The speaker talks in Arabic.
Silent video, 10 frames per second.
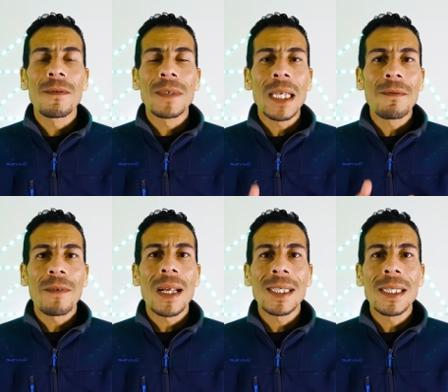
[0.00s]
في سان
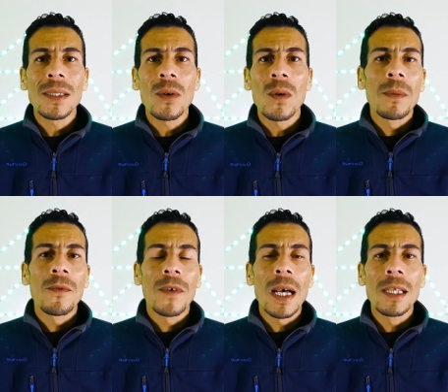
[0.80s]
فرانسيسكو في
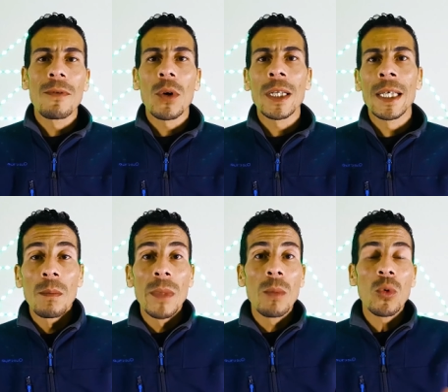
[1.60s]
كاليفورنيا
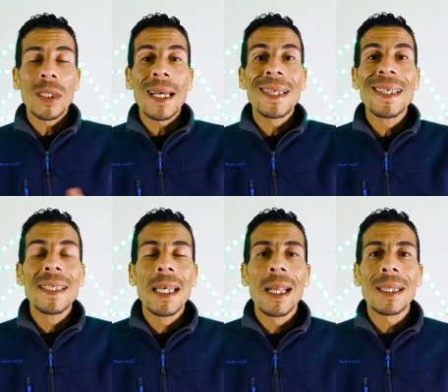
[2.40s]
من المعتقدات
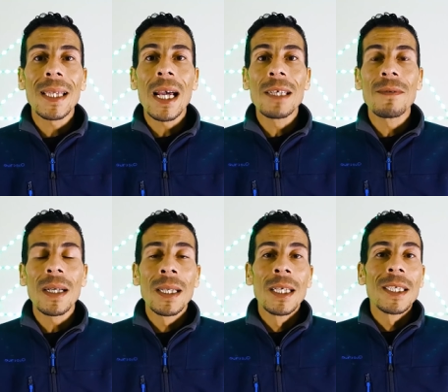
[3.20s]
ديال هالطائفه
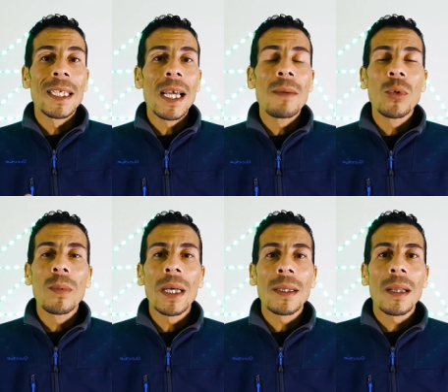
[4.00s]
الطائفه تيامنوا
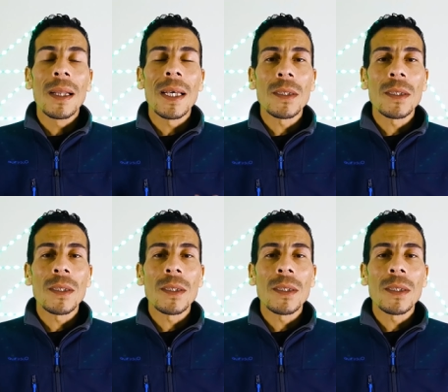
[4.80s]
بان الله